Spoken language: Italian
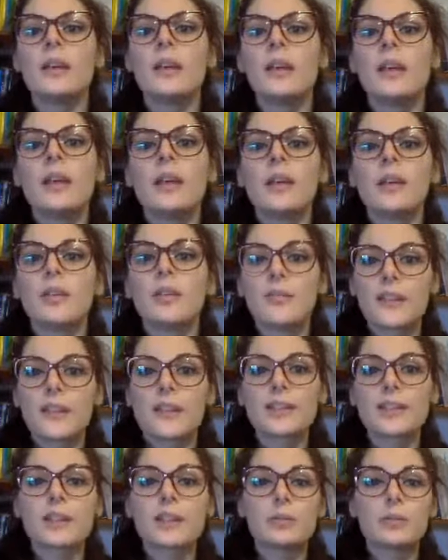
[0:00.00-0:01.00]
Il
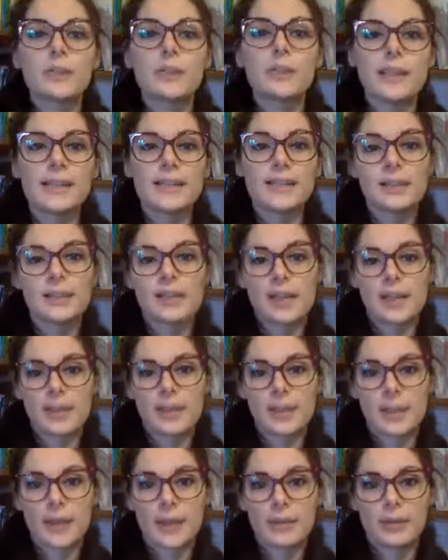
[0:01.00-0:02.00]
confine tra l'utilizzo
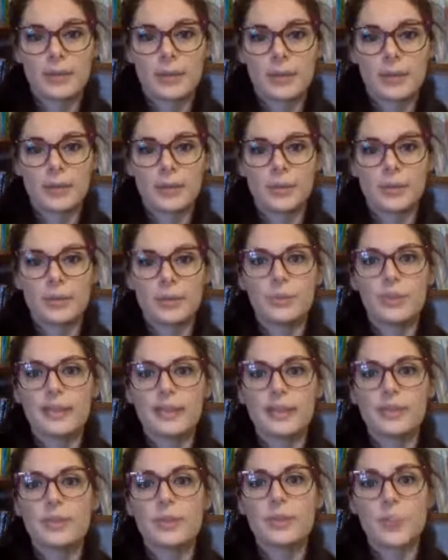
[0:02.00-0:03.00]
terapeutico e
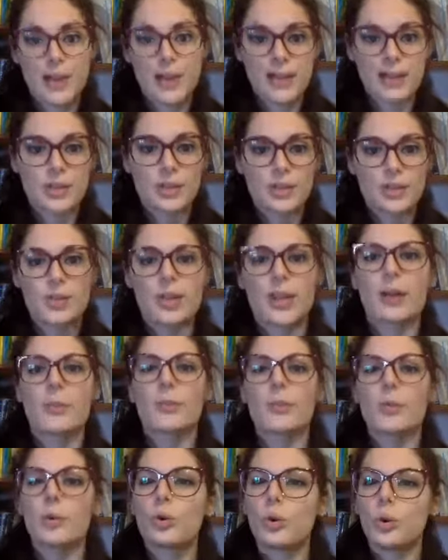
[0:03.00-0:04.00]
l'utilizzo magico era
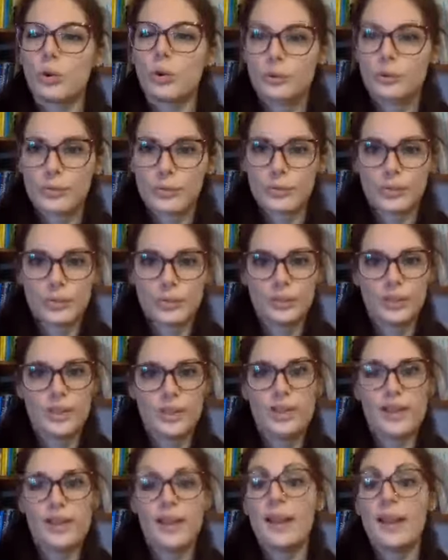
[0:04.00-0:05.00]
molto
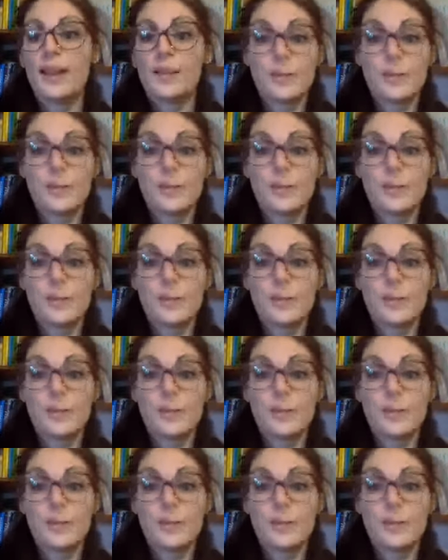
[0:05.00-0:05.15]
sottile e